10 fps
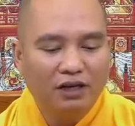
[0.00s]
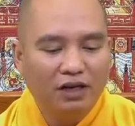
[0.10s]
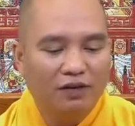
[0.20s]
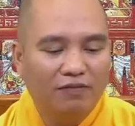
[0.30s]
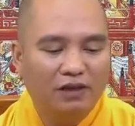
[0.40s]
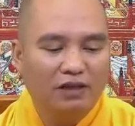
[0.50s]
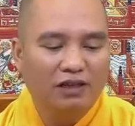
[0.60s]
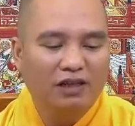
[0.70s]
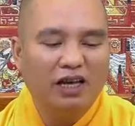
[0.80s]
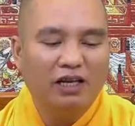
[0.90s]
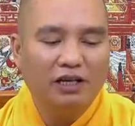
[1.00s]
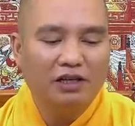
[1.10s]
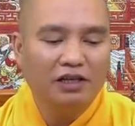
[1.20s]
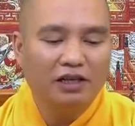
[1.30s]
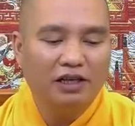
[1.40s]
À, Phật tử này
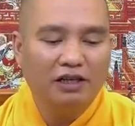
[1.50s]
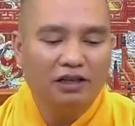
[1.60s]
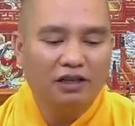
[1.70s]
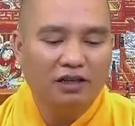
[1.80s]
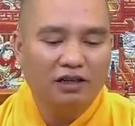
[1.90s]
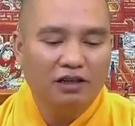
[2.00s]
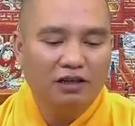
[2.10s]
nên gì nên à,